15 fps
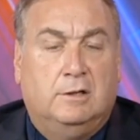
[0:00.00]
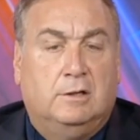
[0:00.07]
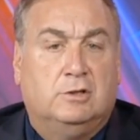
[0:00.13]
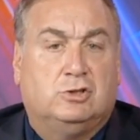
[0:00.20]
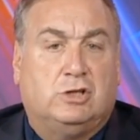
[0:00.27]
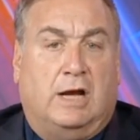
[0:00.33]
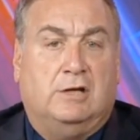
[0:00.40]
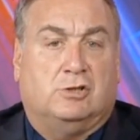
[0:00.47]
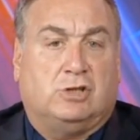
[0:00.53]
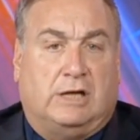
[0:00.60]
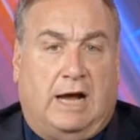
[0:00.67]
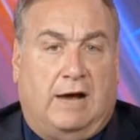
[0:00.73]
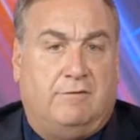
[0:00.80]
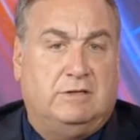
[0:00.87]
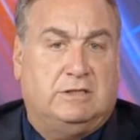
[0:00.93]
Eh,
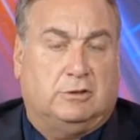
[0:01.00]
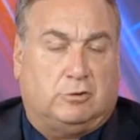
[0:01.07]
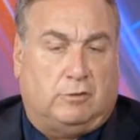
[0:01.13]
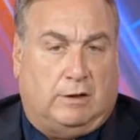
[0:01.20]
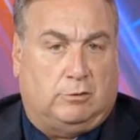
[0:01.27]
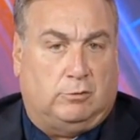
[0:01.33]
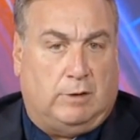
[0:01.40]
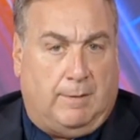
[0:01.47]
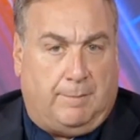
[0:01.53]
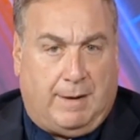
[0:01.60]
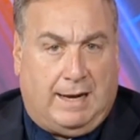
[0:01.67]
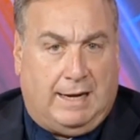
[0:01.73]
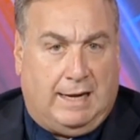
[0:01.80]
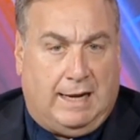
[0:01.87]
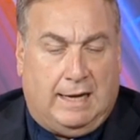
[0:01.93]
Sharavi si è trovato una
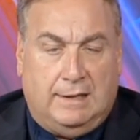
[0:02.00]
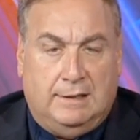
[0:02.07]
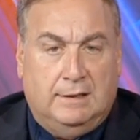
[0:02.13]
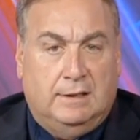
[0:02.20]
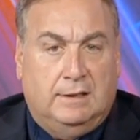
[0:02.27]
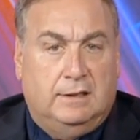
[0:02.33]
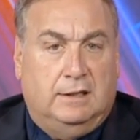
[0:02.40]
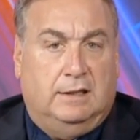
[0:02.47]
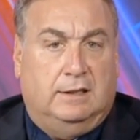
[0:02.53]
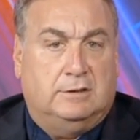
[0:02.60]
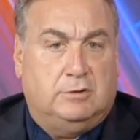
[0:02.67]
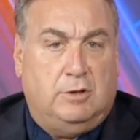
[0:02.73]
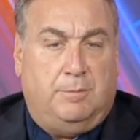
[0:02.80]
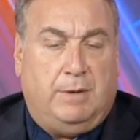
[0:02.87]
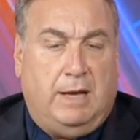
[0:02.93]
palla eh,
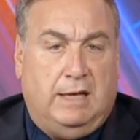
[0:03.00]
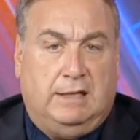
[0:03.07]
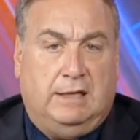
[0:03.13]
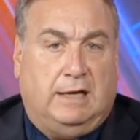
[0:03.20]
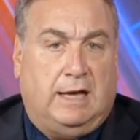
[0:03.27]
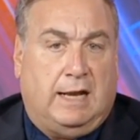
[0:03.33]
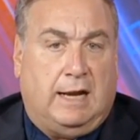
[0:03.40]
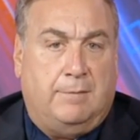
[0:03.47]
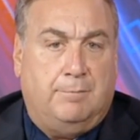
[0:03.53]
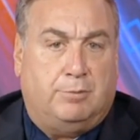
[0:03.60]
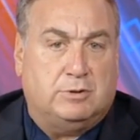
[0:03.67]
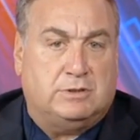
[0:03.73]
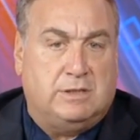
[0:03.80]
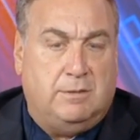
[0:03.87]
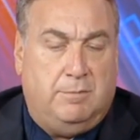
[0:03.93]
sui piedi che era
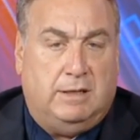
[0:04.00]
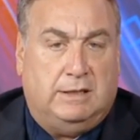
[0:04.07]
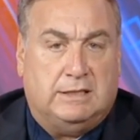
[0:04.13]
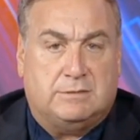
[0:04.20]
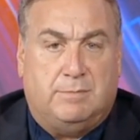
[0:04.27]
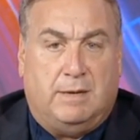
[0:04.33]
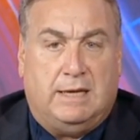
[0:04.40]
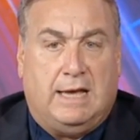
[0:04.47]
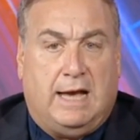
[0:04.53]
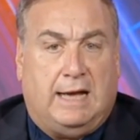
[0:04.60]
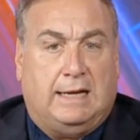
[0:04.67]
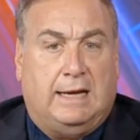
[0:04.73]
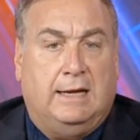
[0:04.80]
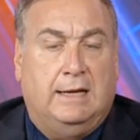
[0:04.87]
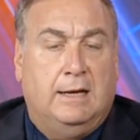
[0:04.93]
impossibile da
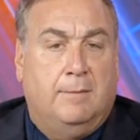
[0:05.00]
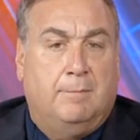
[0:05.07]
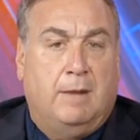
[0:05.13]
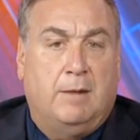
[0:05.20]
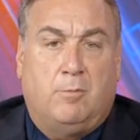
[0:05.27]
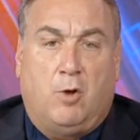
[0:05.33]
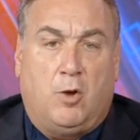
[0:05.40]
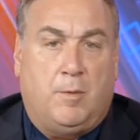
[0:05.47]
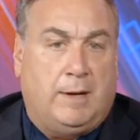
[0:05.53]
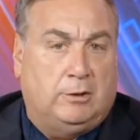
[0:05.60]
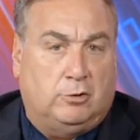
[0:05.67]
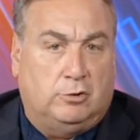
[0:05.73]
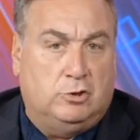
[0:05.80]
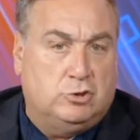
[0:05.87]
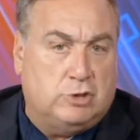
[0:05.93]
sbagliare, ma il
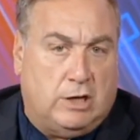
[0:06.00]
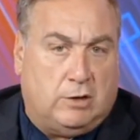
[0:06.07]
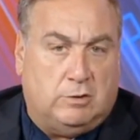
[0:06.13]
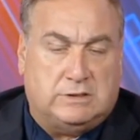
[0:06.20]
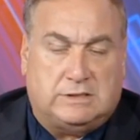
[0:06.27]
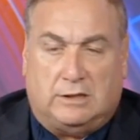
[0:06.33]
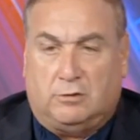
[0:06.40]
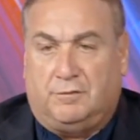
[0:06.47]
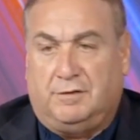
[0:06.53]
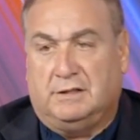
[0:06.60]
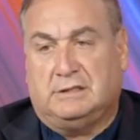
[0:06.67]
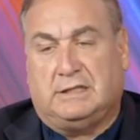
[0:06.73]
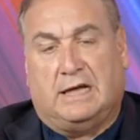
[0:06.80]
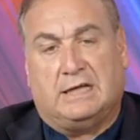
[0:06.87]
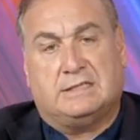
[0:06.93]
movimento di Geco è stato
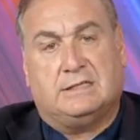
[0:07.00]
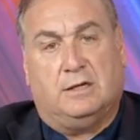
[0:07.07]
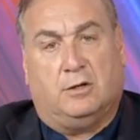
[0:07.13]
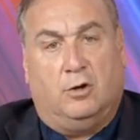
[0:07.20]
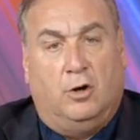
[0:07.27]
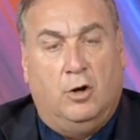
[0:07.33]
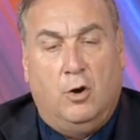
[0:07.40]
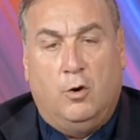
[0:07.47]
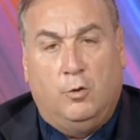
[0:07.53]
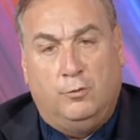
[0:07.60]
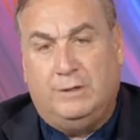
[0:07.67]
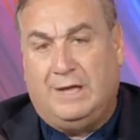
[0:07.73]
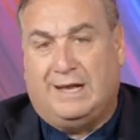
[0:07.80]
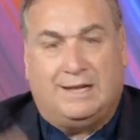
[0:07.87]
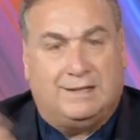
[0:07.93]
fantastico.
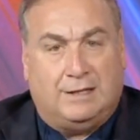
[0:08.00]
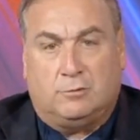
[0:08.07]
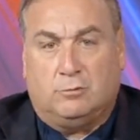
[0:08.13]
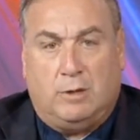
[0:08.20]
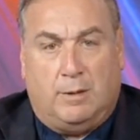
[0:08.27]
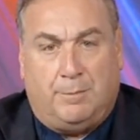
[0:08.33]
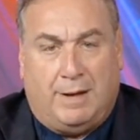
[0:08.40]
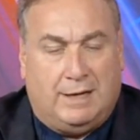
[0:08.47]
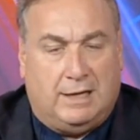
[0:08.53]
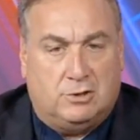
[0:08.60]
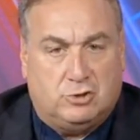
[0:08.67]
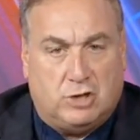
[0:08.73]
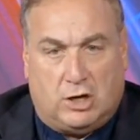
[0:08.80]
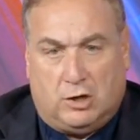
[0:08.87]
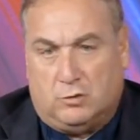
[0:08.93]
Under ha dato una palla a
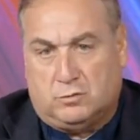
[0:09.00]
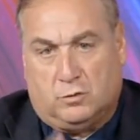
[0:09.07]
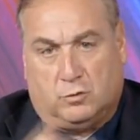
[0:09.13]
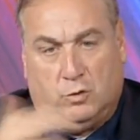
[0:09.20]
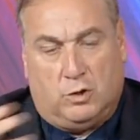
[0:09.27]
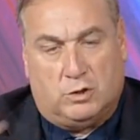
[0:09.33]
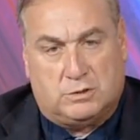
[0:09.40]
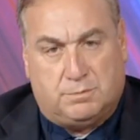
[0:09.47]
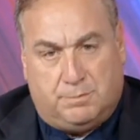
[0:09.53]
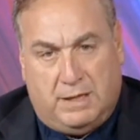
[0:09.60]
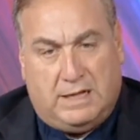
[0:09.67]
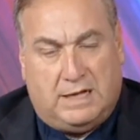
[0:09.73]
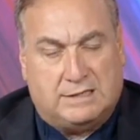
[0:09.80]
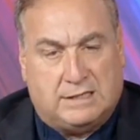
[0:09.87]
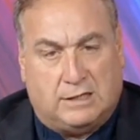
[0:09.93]
Geco su cui
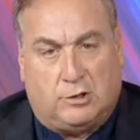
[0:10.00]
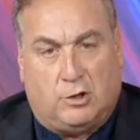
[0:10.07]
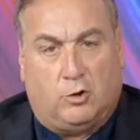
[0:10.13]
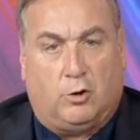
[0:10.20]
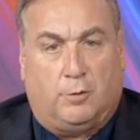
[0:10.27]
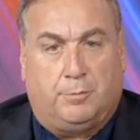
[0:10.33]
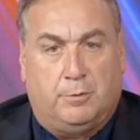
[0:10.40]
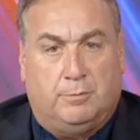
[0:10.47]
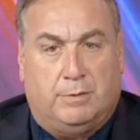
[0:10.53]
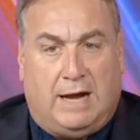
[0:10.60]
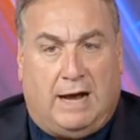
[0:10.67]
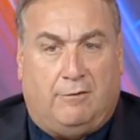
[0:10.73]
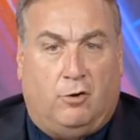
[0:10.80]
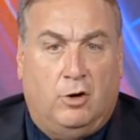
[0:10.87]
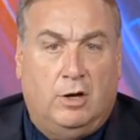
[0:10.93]
Ospina è stato ancora più
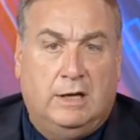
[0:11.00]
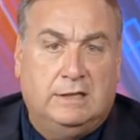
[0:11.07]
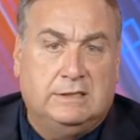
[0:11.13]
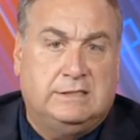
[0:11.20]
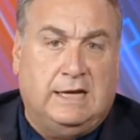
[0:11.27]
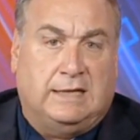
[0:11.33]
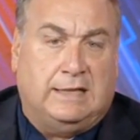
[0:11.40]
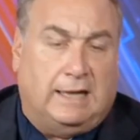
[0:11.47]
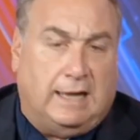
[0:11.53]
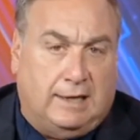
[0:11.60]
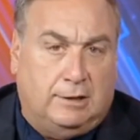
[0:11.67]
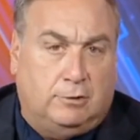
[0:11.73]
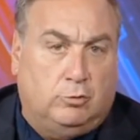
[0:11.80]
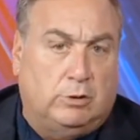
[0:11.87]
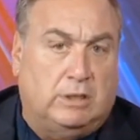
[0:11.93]
bravo, sia nella
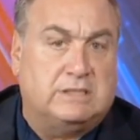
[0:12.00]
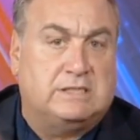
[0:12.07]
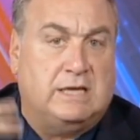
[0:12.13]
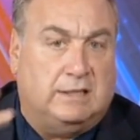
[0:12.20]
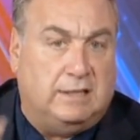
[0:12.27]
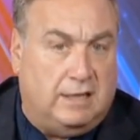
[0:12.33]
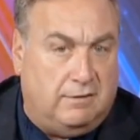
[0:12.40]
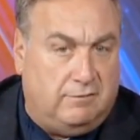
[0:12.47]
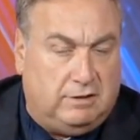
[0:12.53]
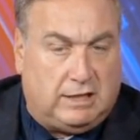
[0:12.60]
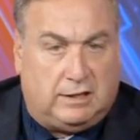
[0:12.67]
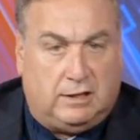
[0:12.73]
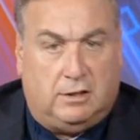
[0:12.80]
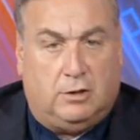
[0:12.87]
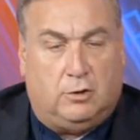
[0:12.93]
lettura sia
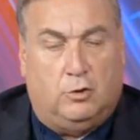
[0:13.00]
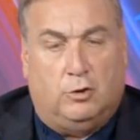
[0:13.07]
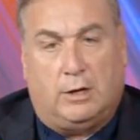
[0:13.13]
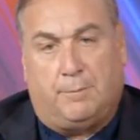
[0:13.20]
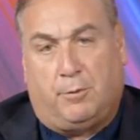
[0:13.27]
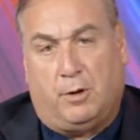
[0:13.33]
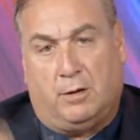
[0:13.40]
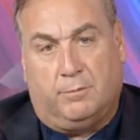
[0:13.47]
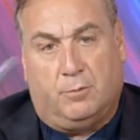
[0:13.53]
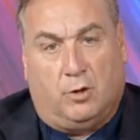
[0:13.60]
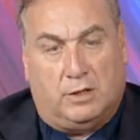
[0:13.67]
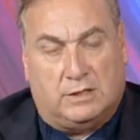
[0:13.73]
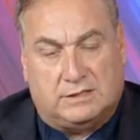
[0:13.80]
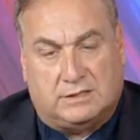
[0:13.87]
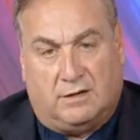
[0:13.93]
nell'evitare il rigore, e poi
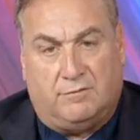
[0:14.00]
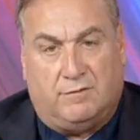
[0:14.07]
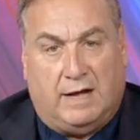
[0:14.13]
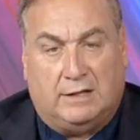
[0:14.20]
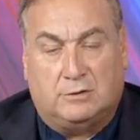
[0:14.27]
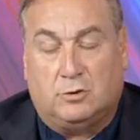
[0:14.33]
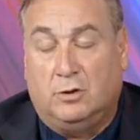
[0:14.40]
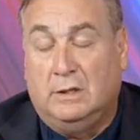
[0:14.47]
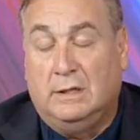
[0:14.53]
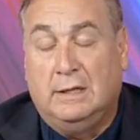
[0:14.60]
Albiola ha salvato.